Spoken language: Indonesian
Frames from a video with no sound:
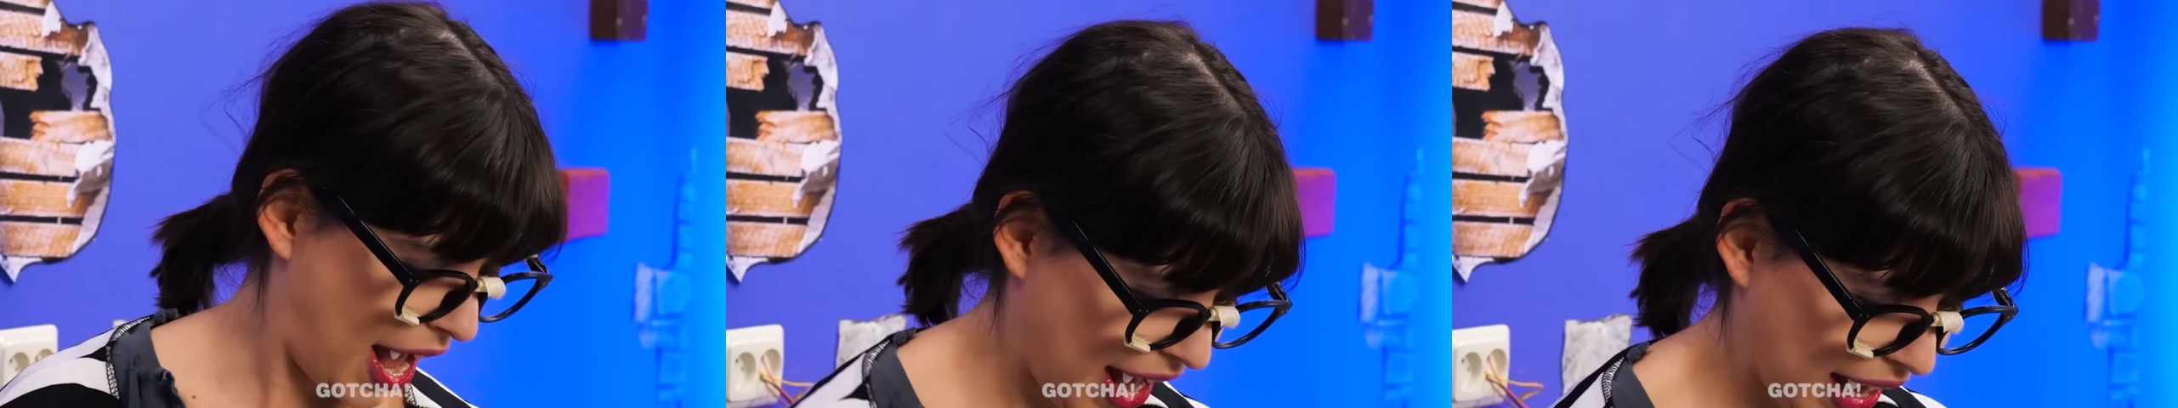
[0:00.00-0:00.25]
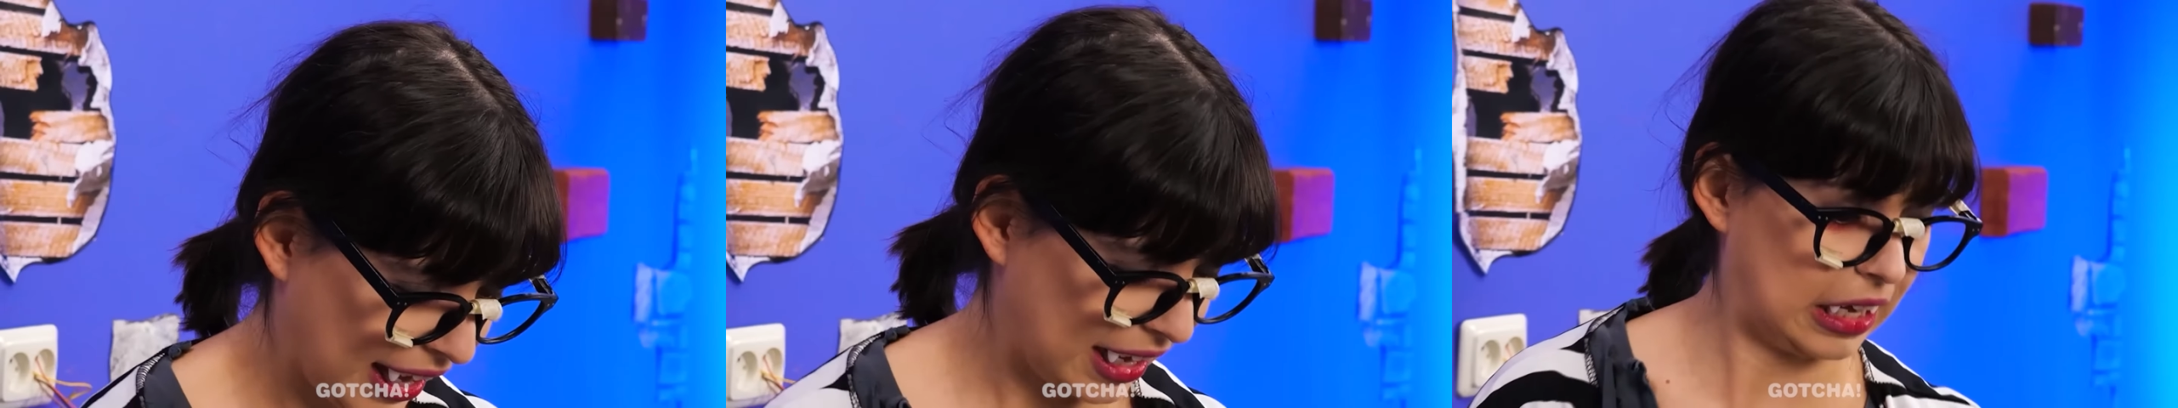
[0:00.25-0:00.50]

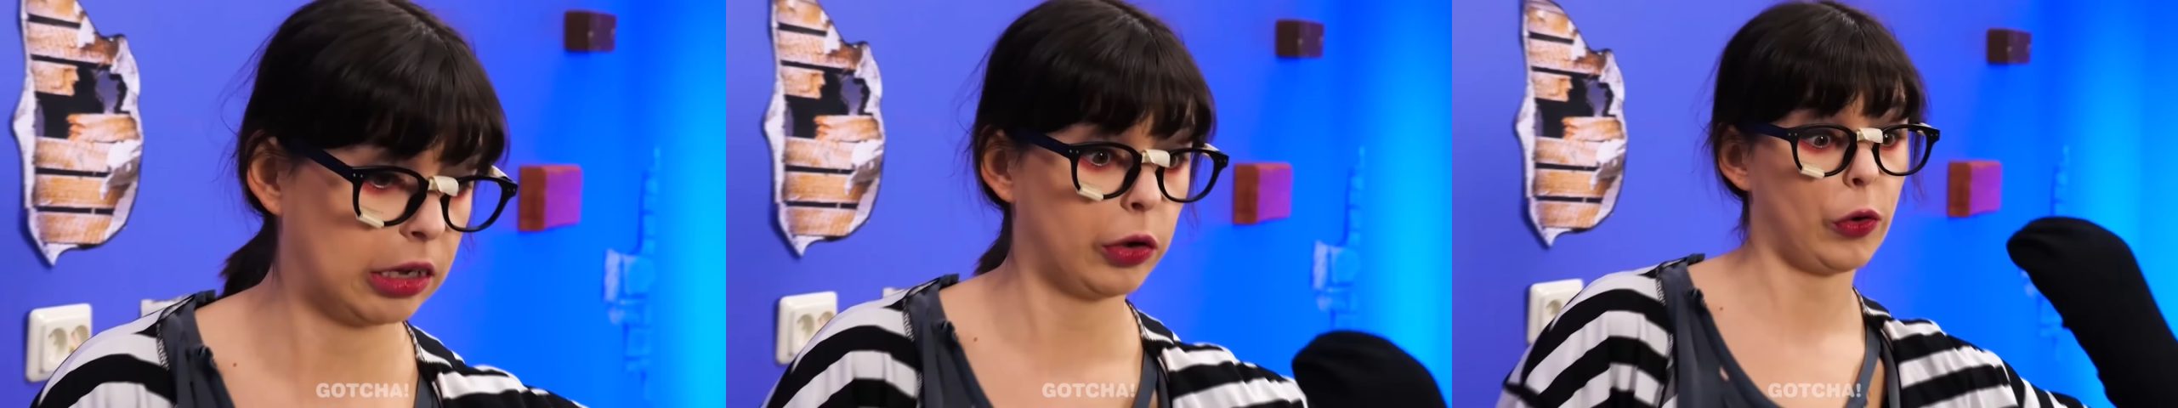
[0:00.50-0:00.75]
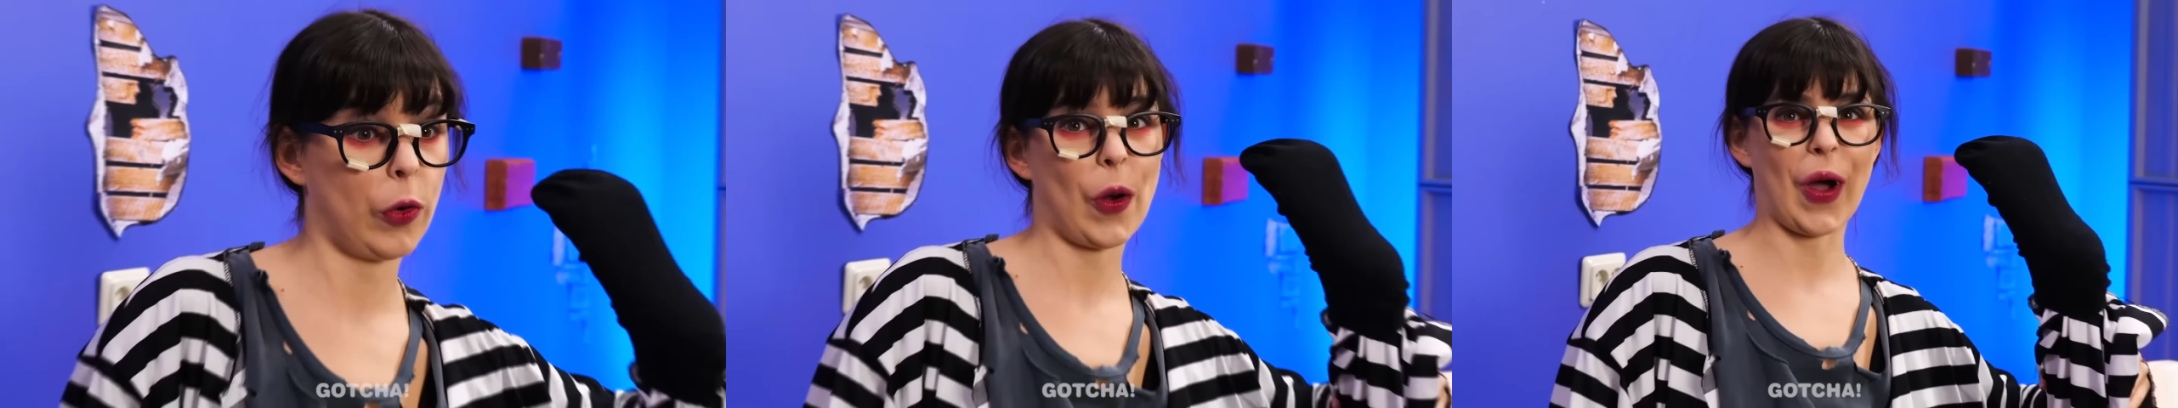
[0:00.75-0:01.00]
punya kaos
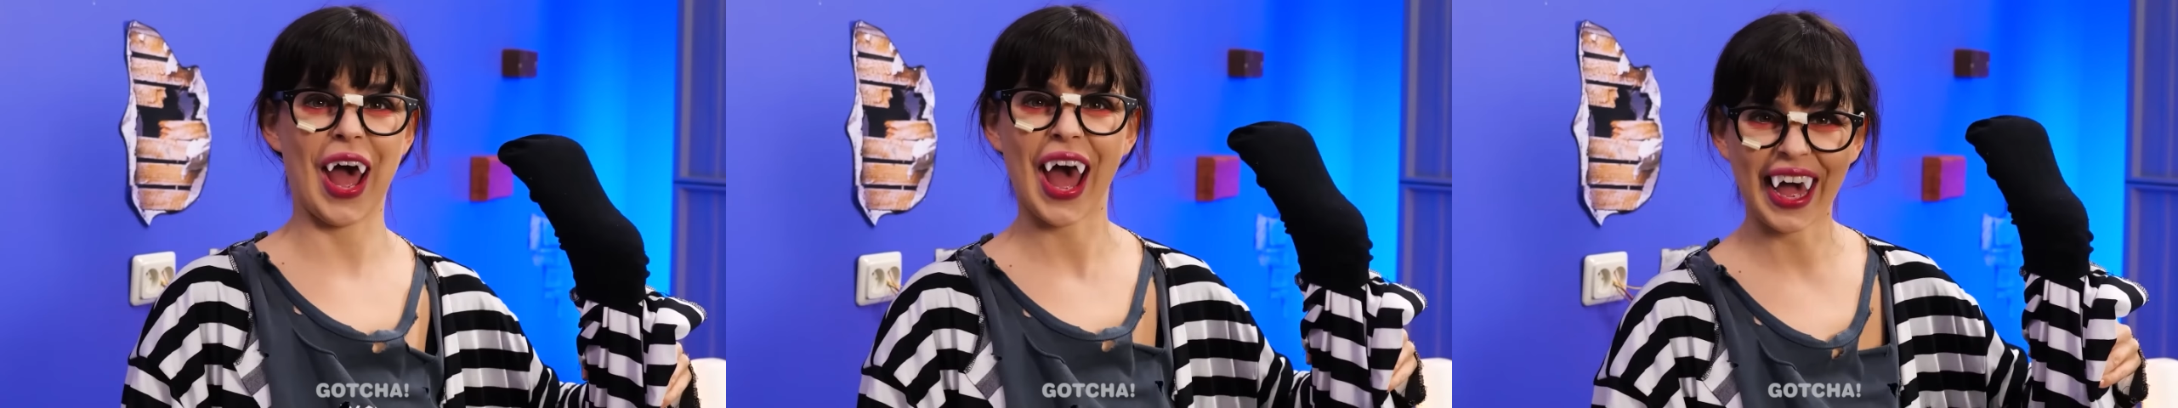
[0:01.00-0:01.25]
kaki.